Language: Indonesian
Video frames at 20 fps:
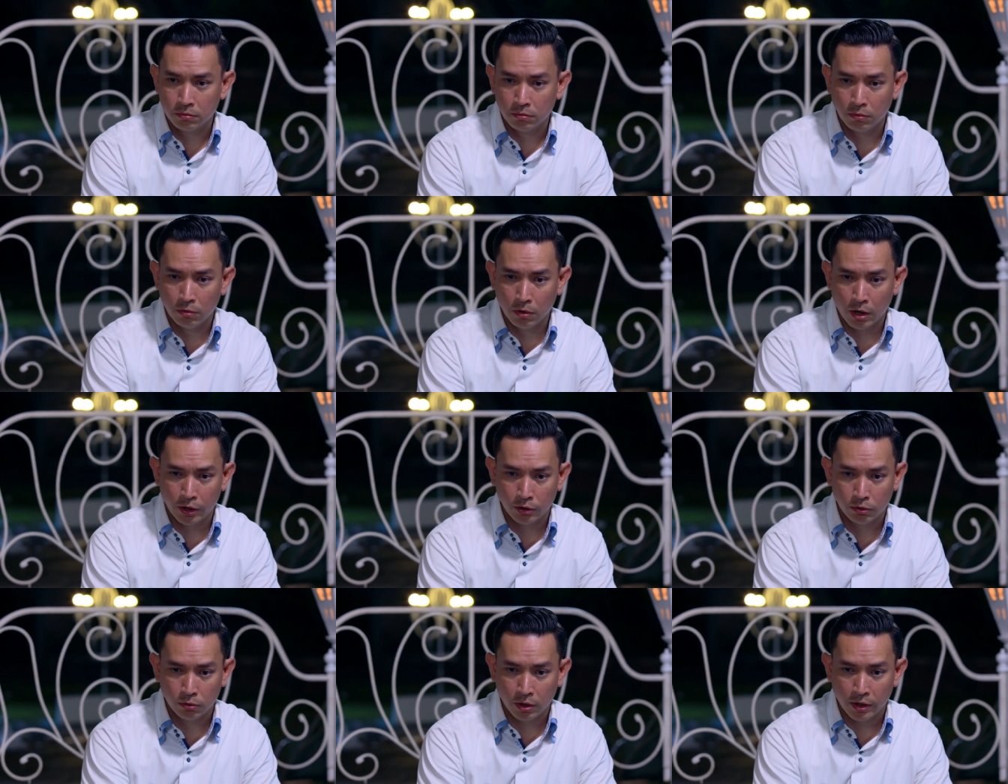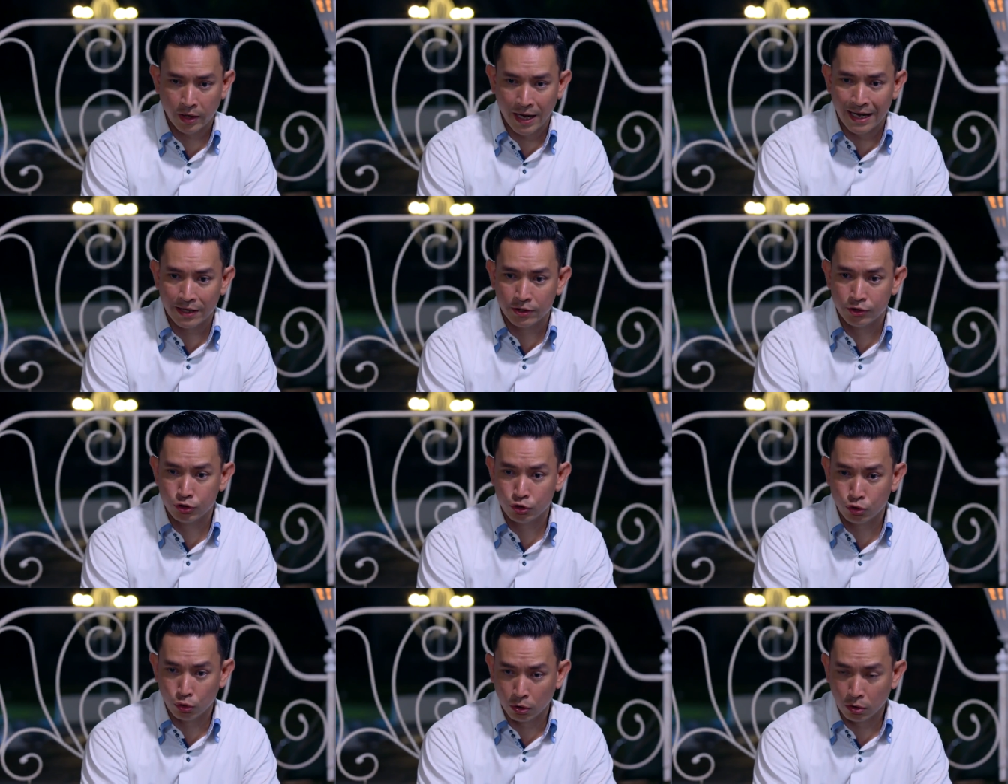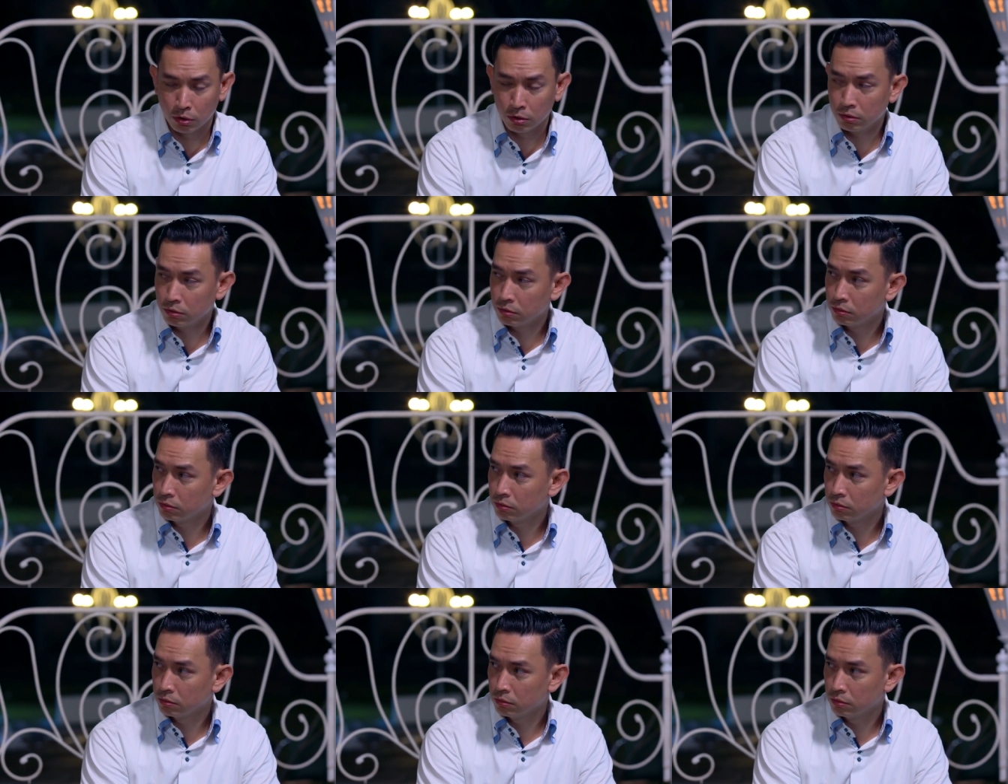Bunga itu kena hancur.
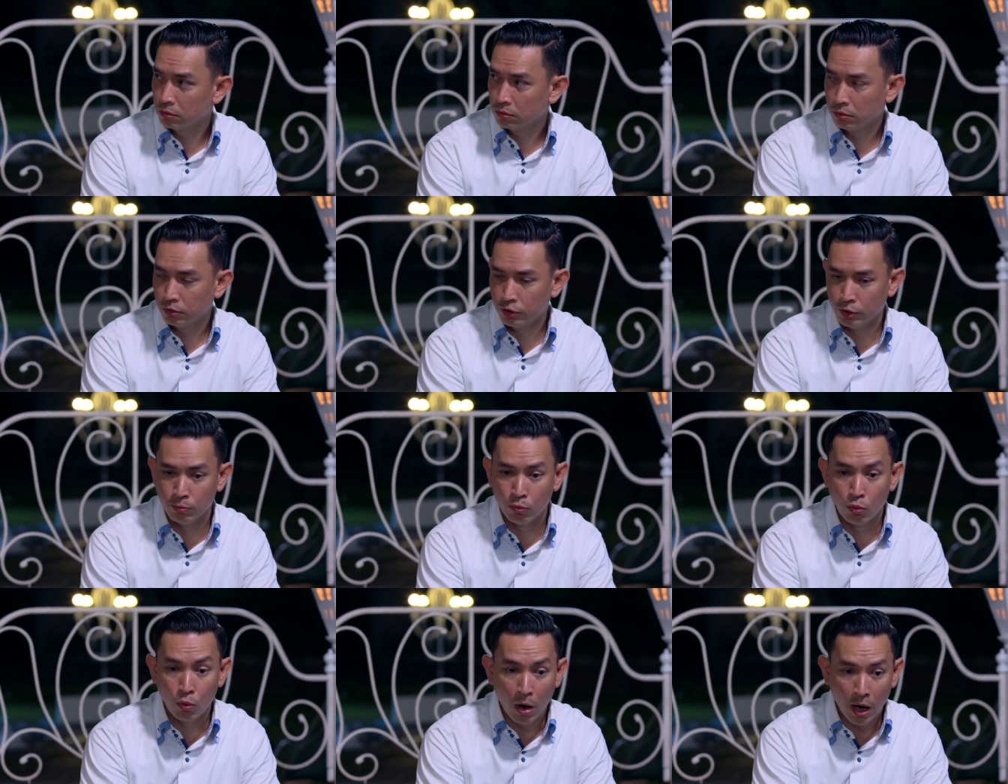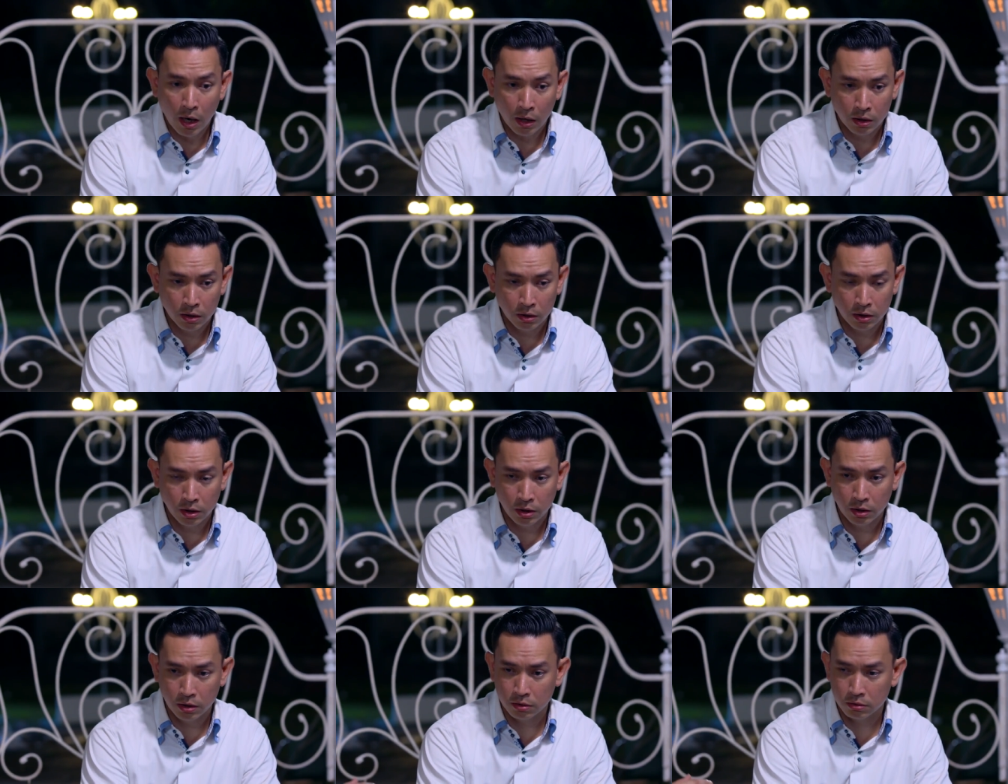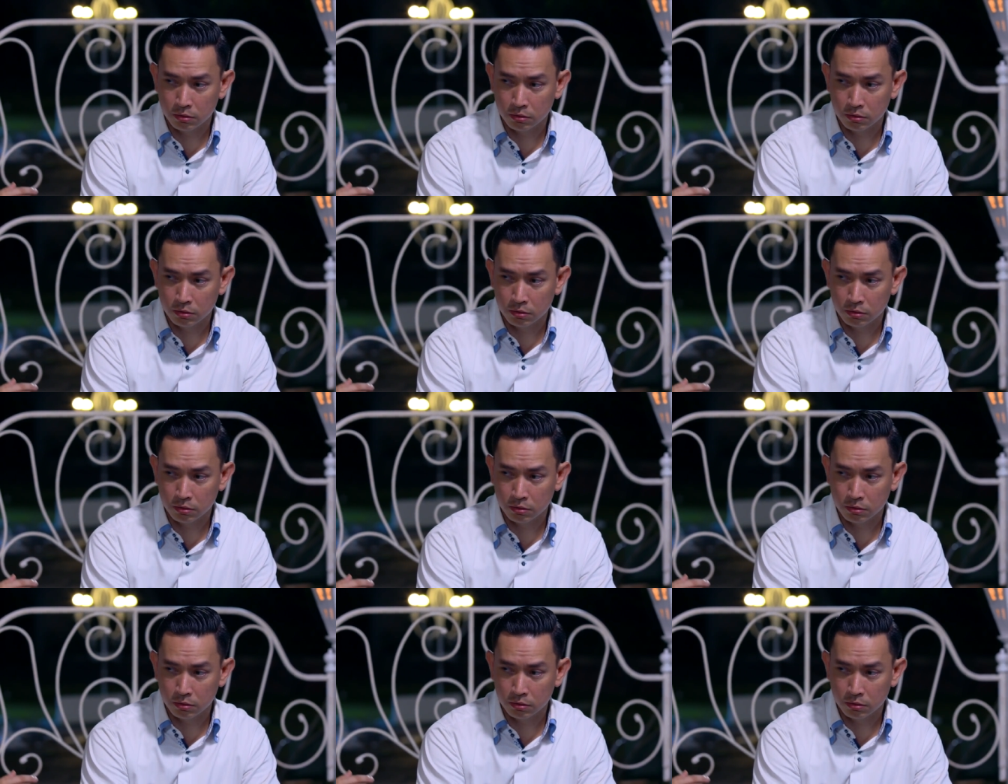Dibuang lagi.